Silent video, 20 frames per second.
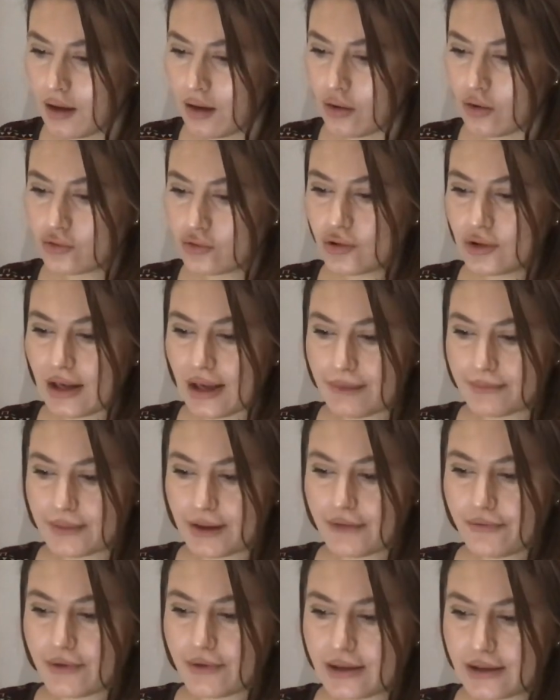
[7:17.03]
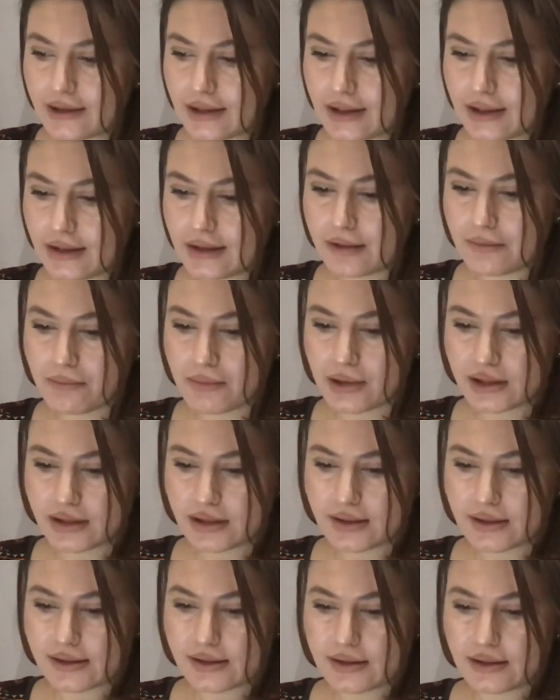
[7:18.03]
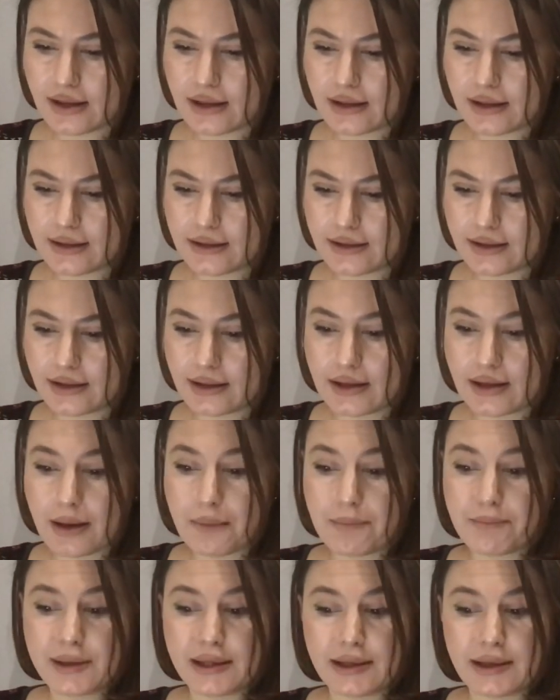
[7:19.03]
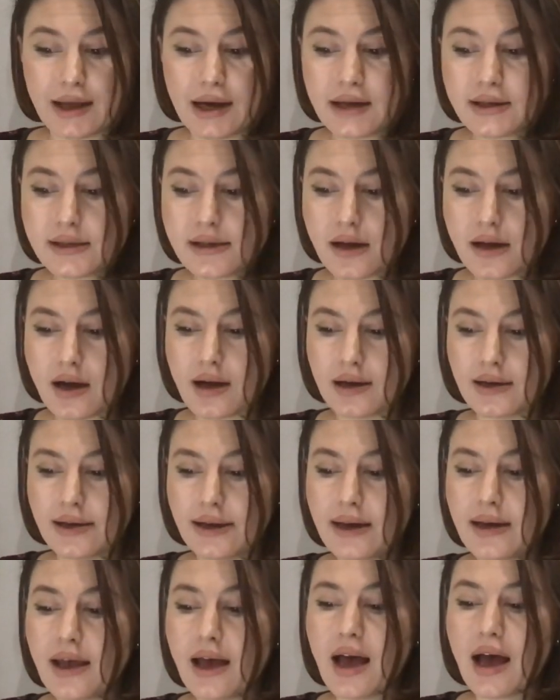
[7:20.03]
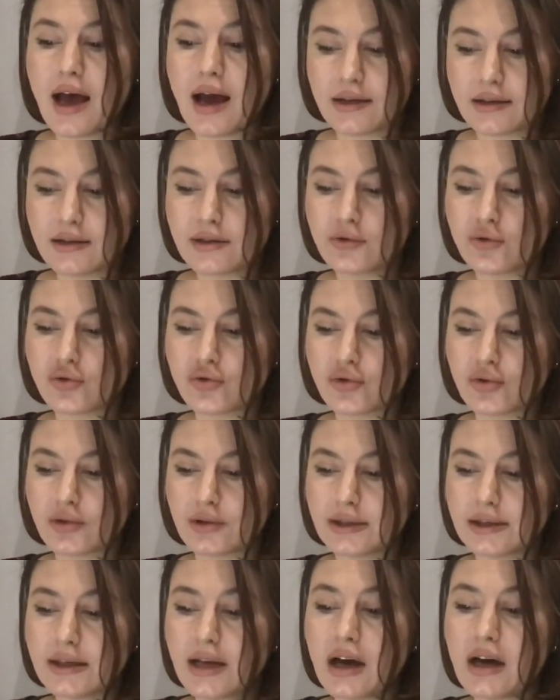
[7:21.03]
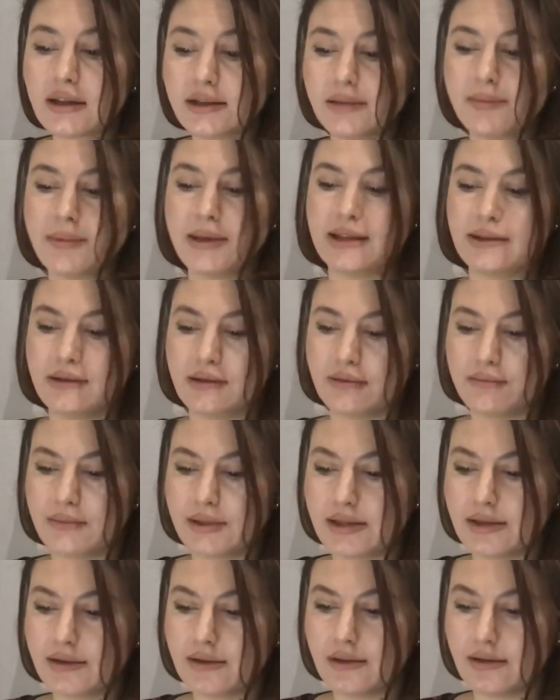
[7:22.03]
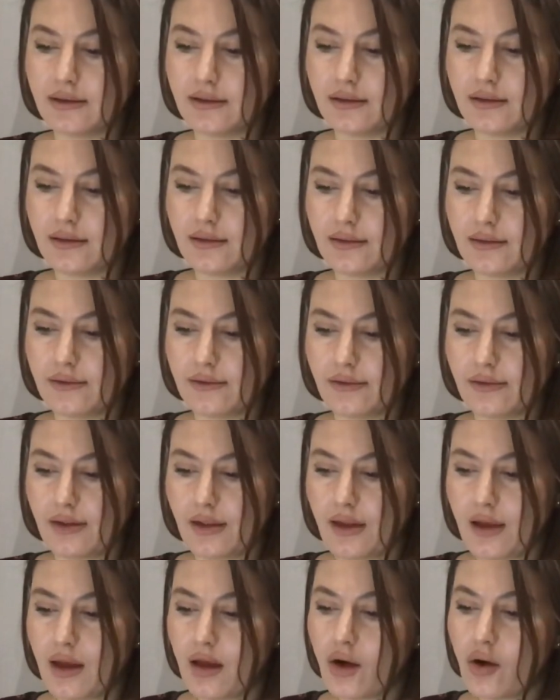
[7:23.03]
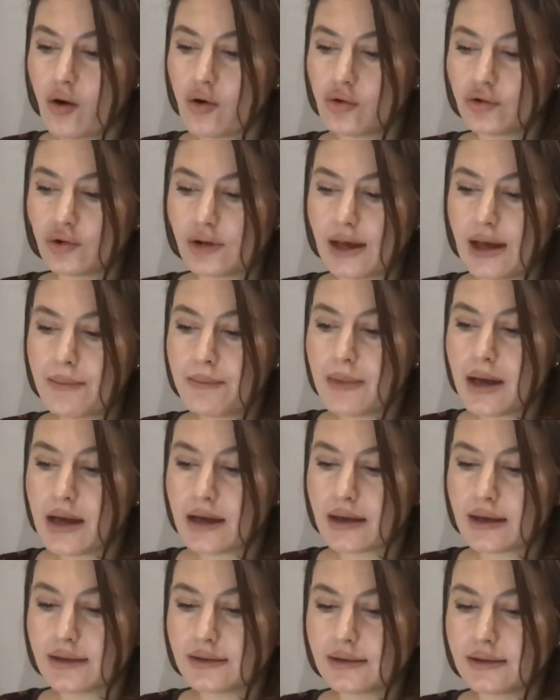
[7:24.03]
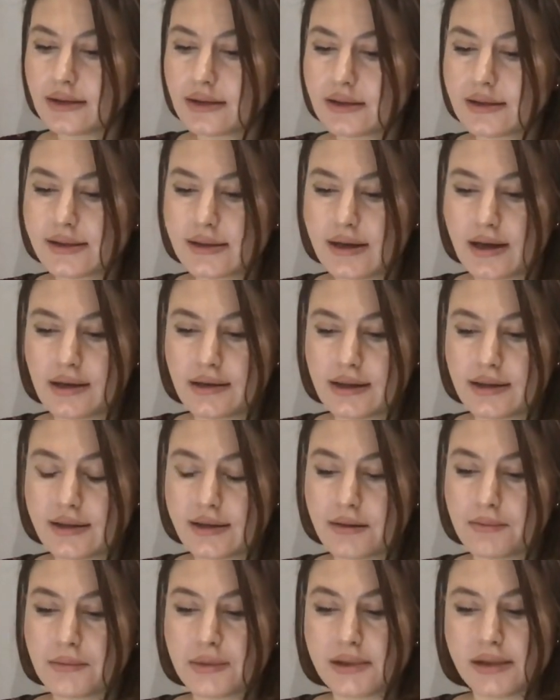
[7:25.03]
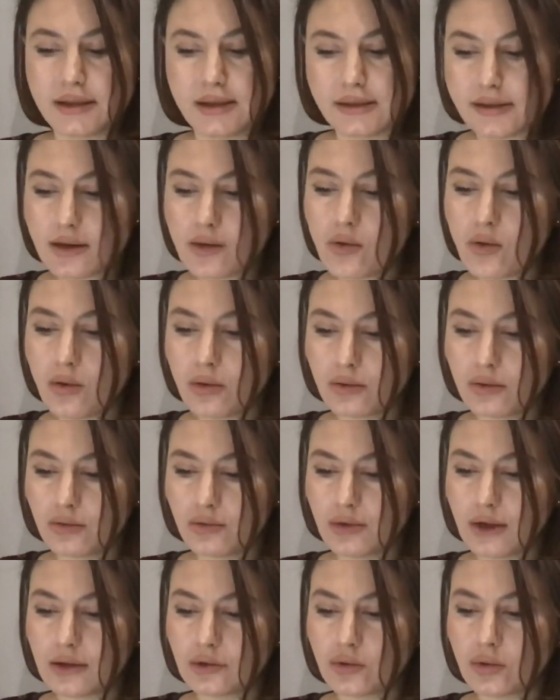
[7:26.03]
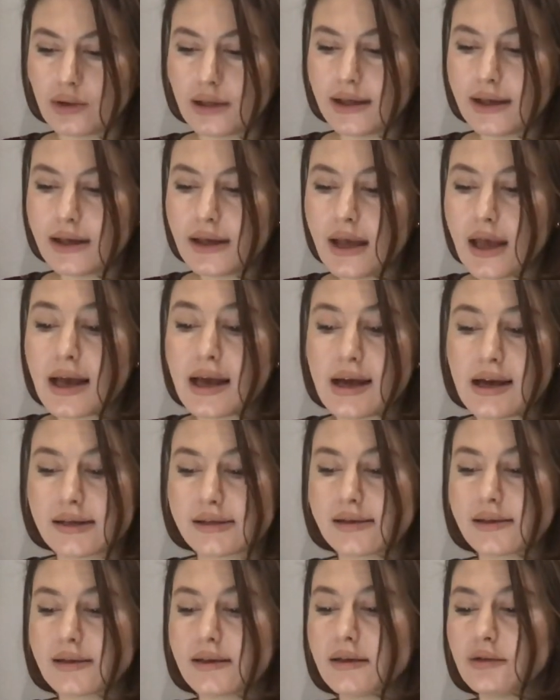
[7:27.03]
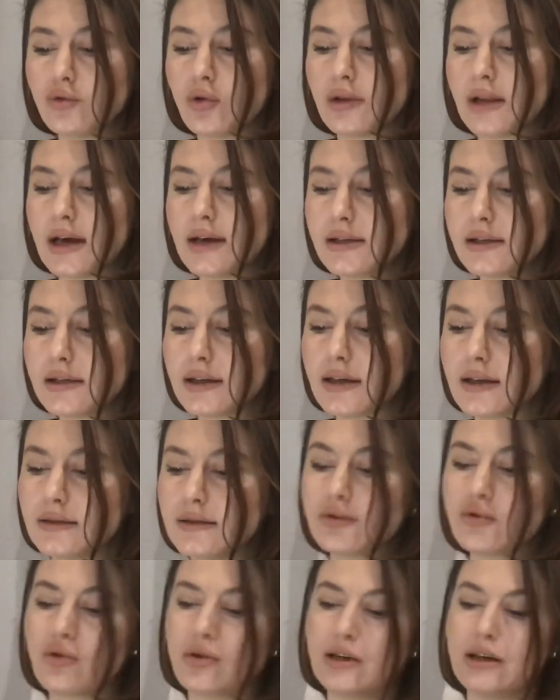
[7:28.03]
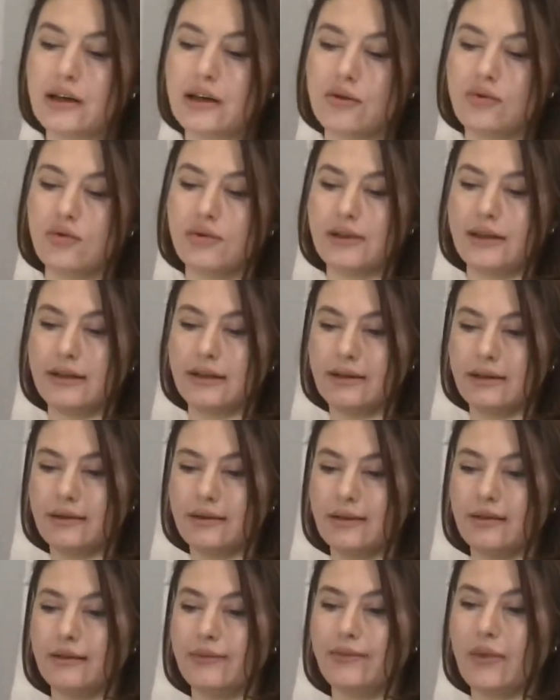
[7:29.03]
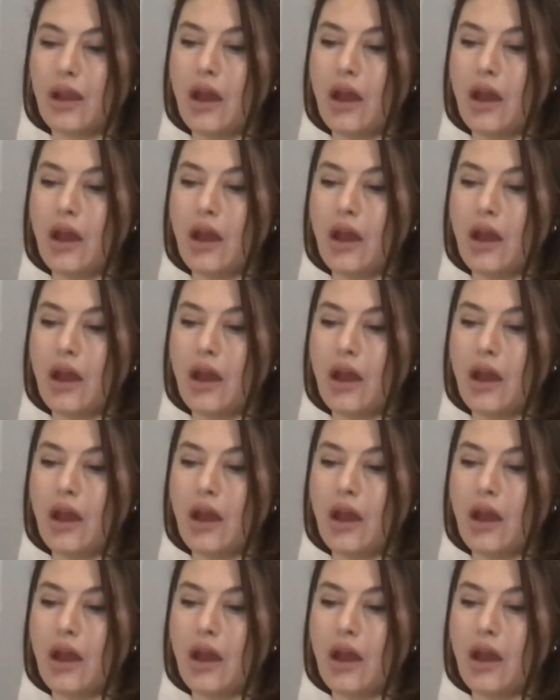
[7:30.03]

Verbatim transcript: O dönemde Farinelli'nin başarısından etkilenen binlerce aile erkek çocuklarını hadım ettirmişti. O dönem kadınların sahneye çıkması yasak olduğundan dolayı kastratolar kadın rollerini üstlenirdi.